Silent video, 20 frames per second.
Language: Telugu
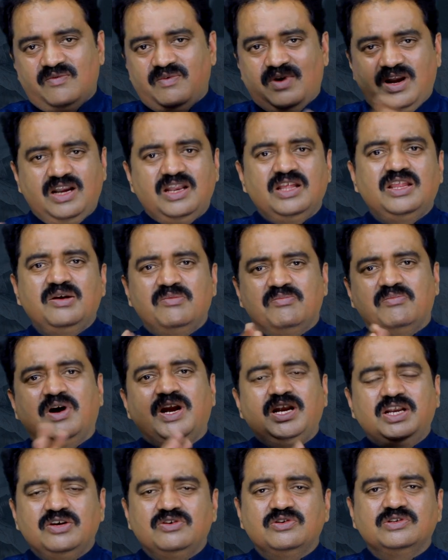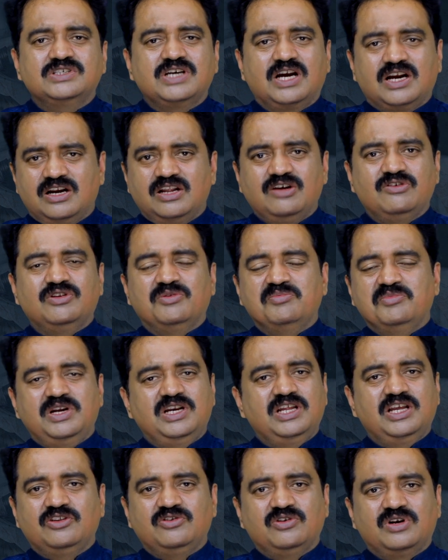వెంటనే బయటకు వచ్చి అక్కడే ఉన్న
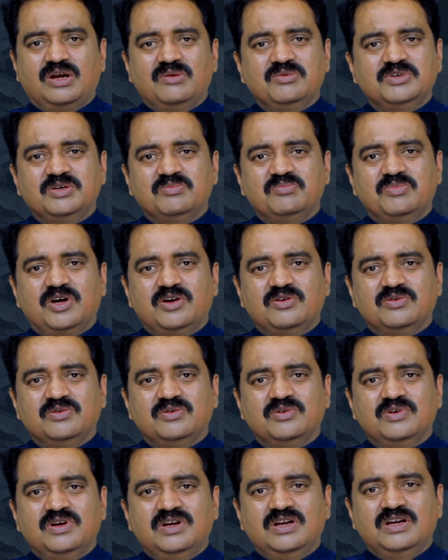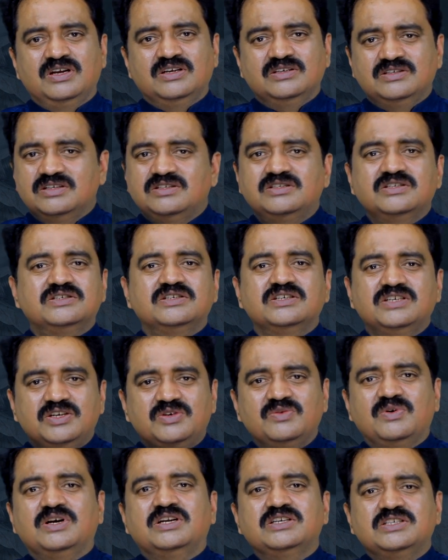మీడియాతో ఆమె చెప్పారు చిచ్చిచ్చి
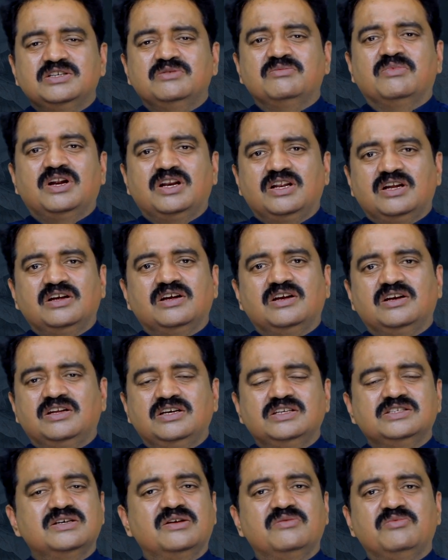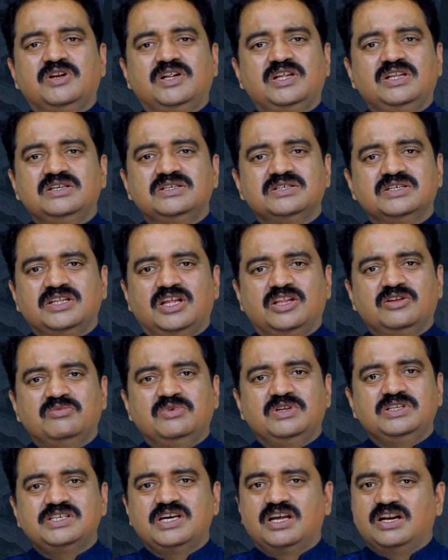ఇటువంటి సినిమా టీజర్ రిలీజ్కి నన్ను
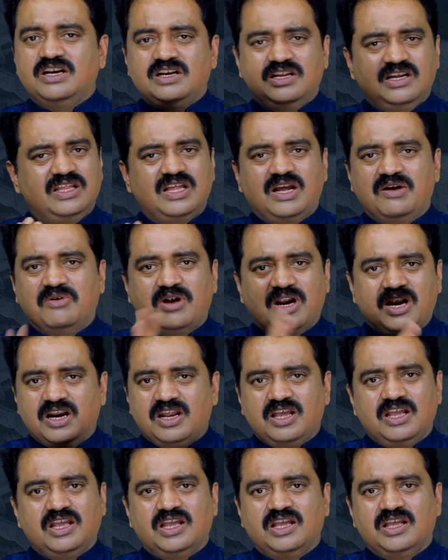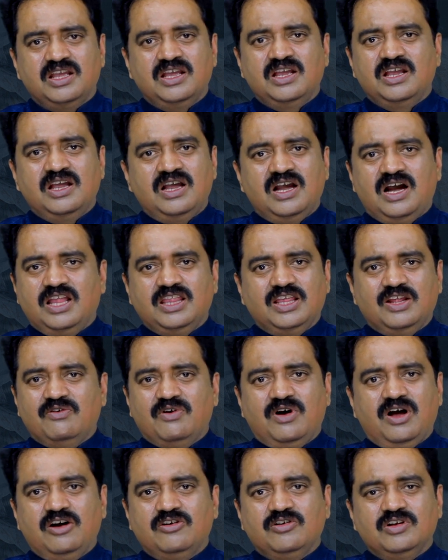పిలిచారేంటి అని అక్కడే ఆ
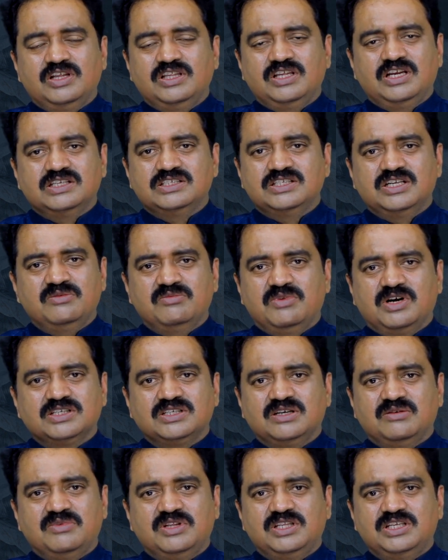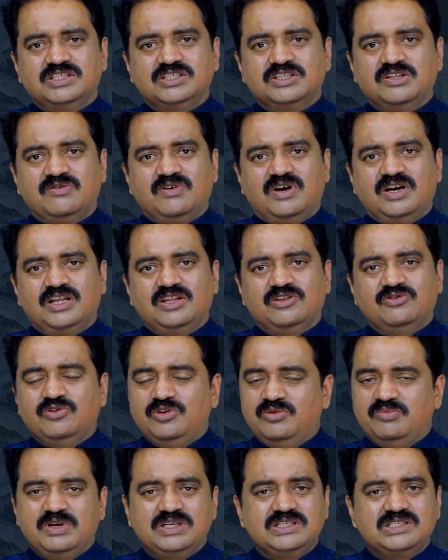నిర్వాహకులని ఆ సినిమాకు సంబంధించిన వాళ్ళని
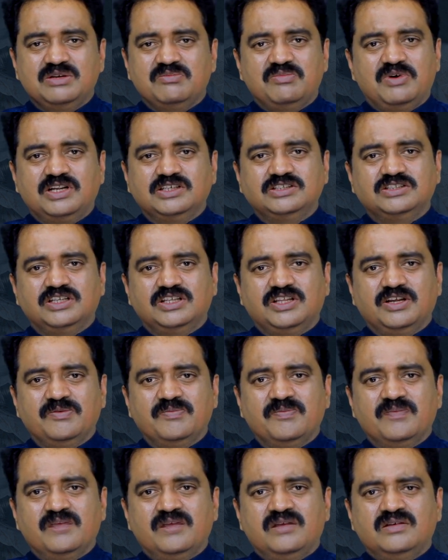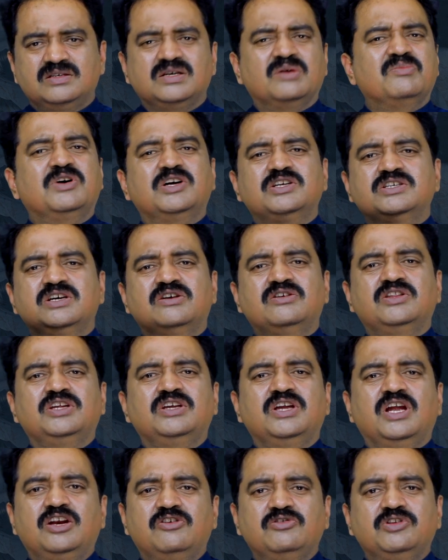దులిపేసిన పరిస్థితి
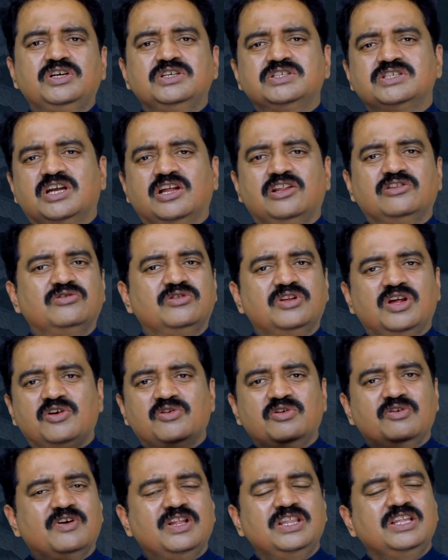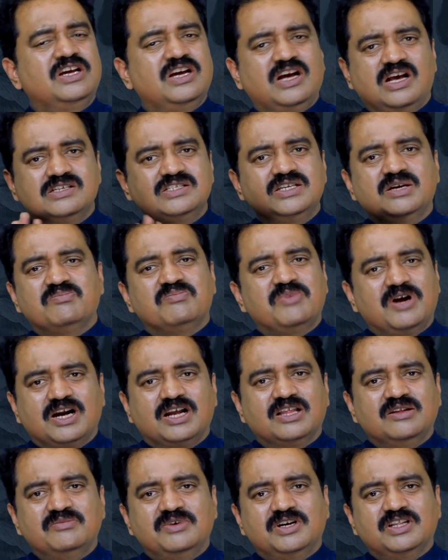సమాజాన్ని ఎటు తీసుకెళ్తున్నారు ఇవన్నీ కాసేపు
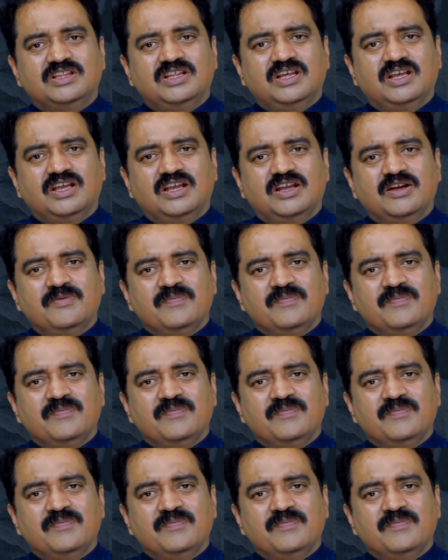పక్కన పెడితే